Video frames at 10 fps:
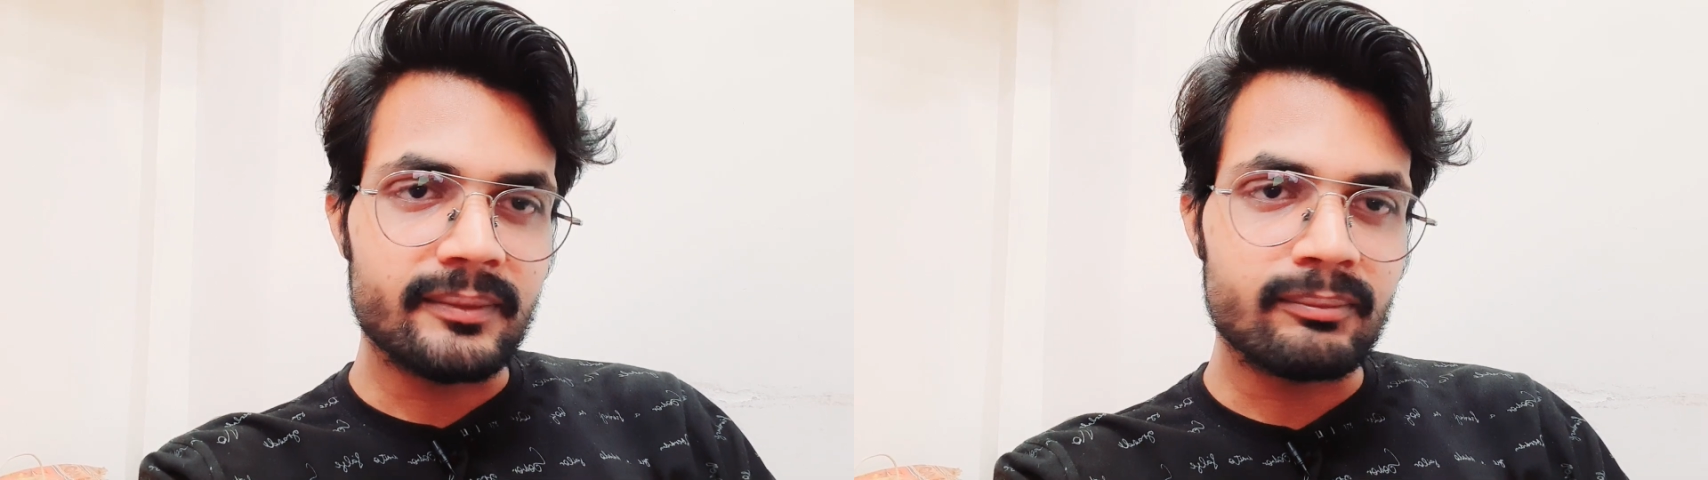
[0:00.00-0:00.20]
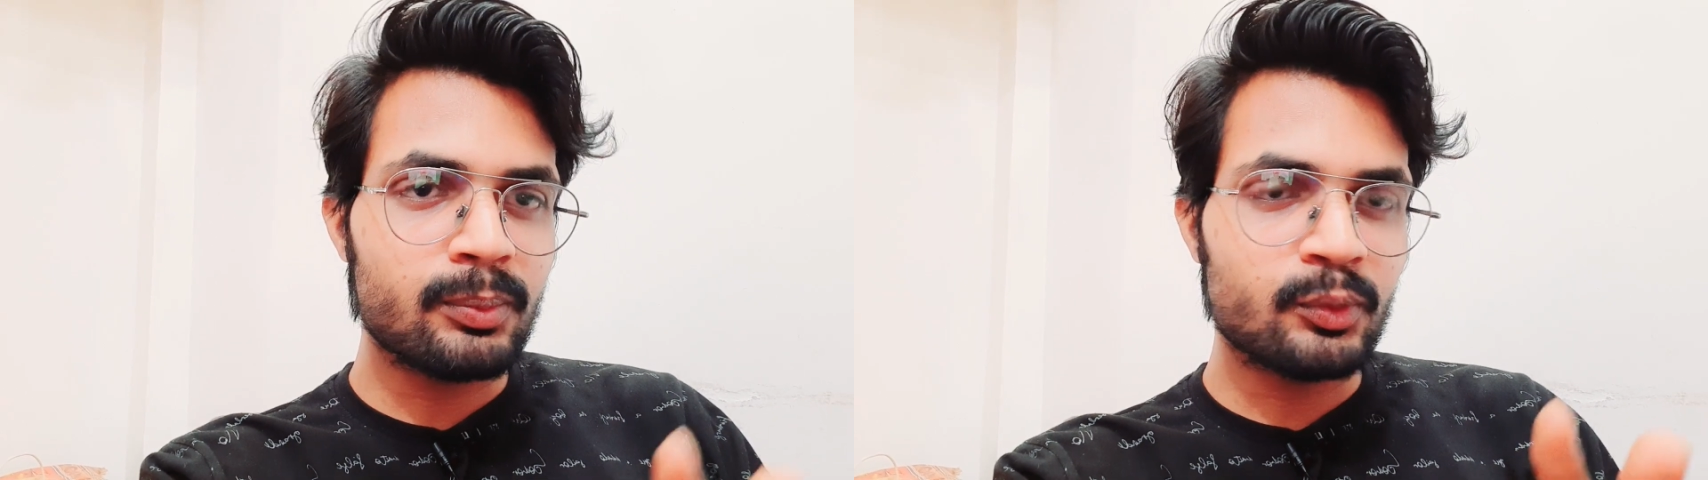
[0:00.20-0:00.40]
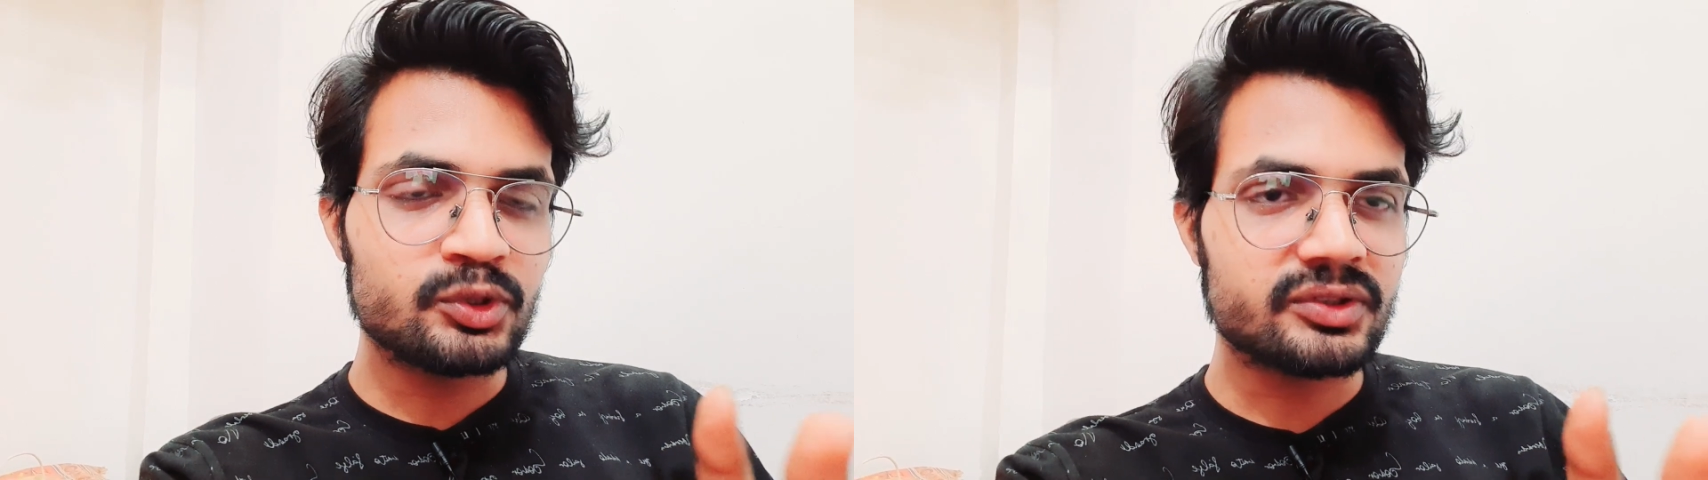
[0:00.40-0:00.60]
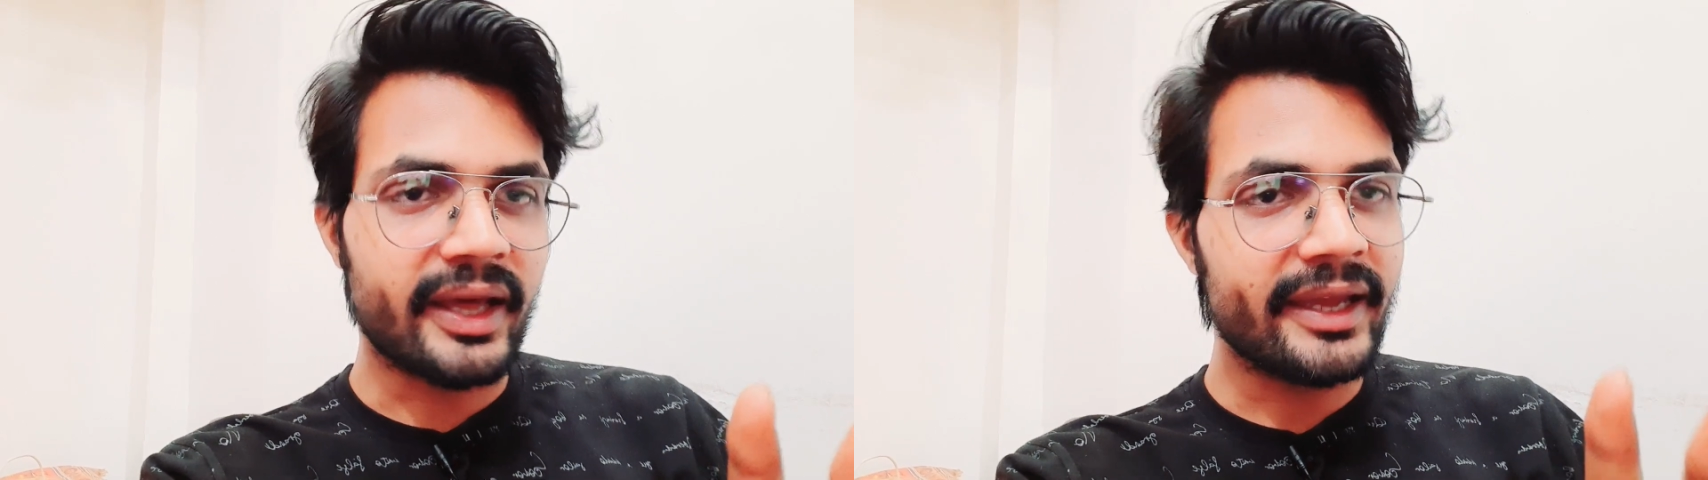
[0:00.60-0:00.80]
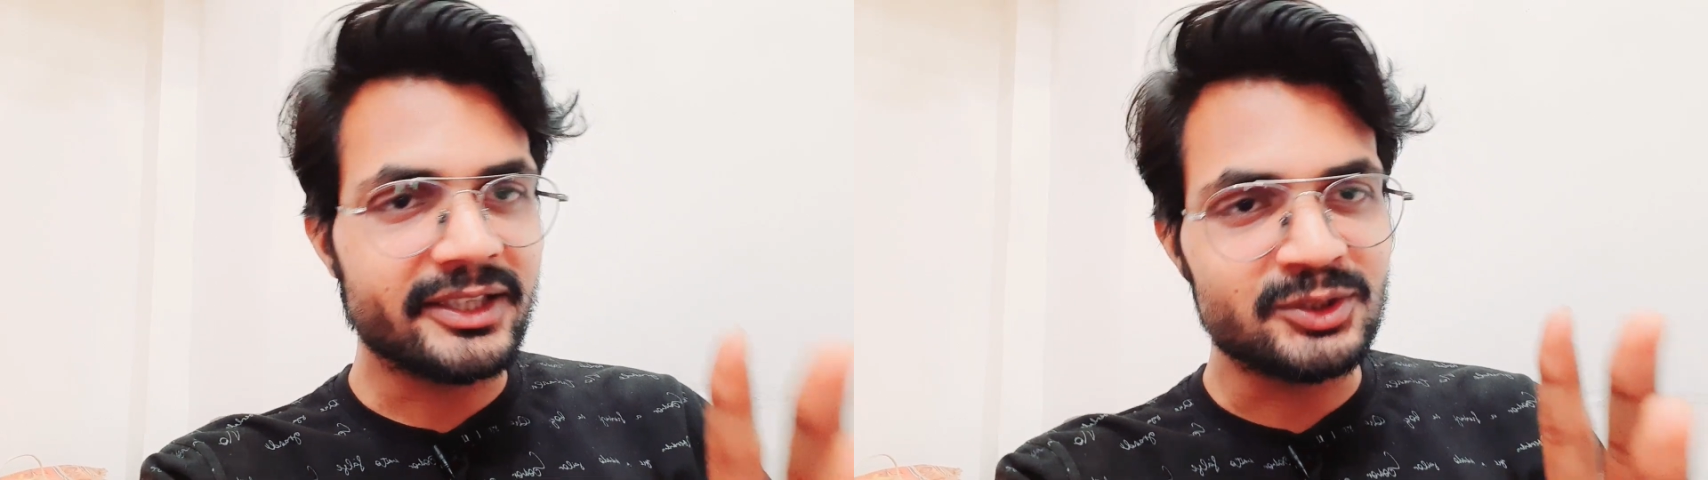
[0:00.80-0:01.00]
वो पूछता
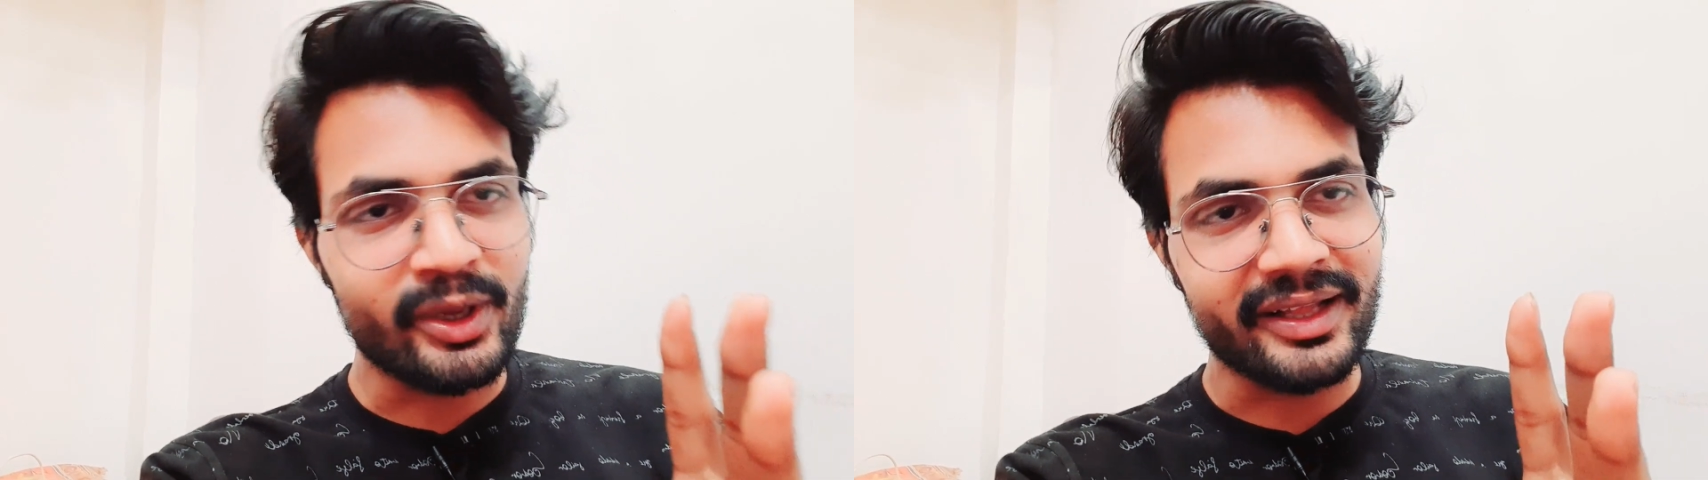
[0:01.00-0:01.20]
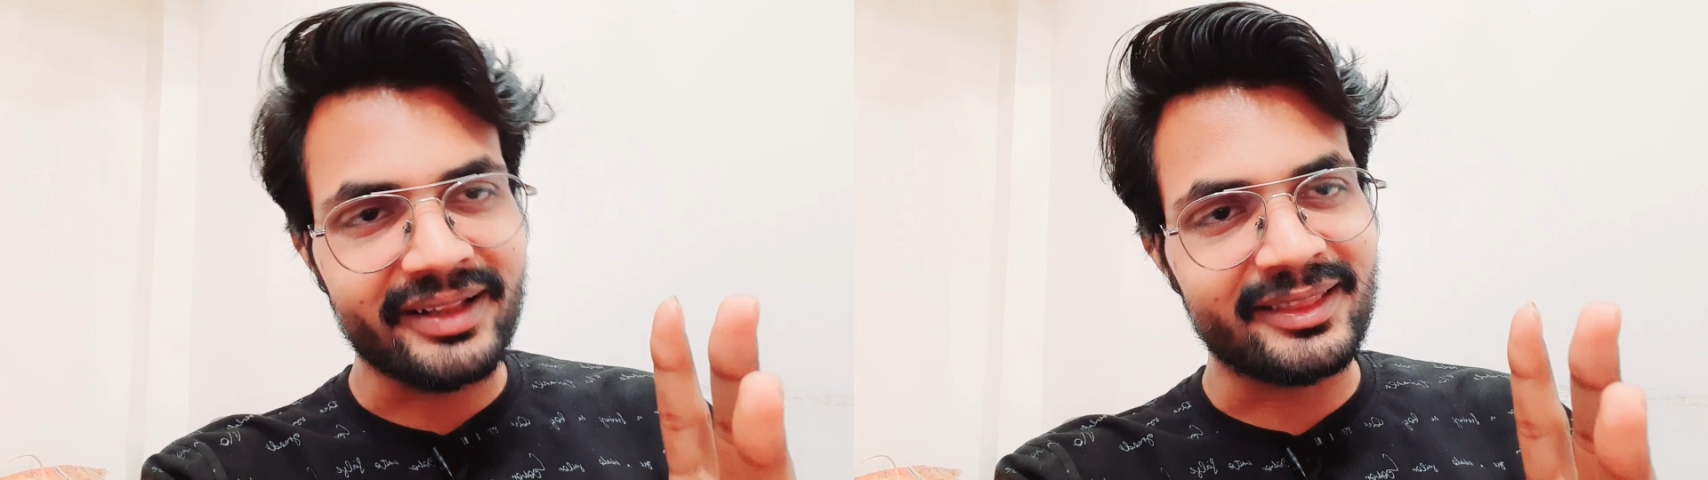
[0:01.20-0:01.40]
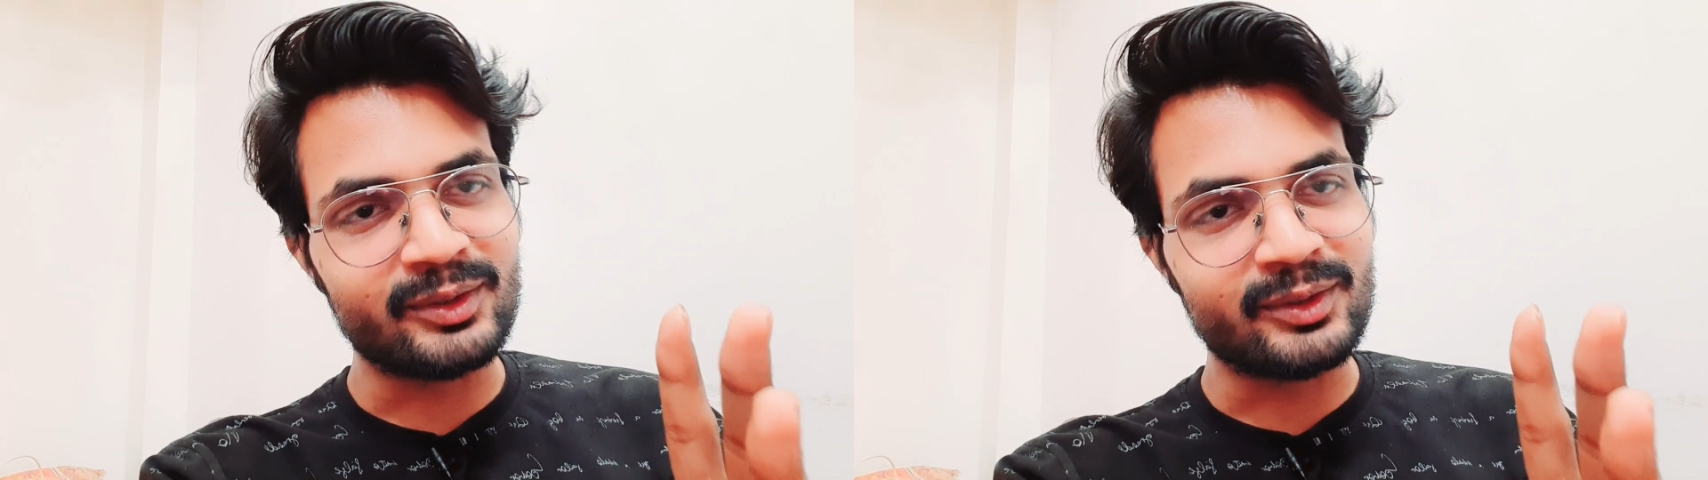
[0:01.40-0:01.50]
है इंजॉय करते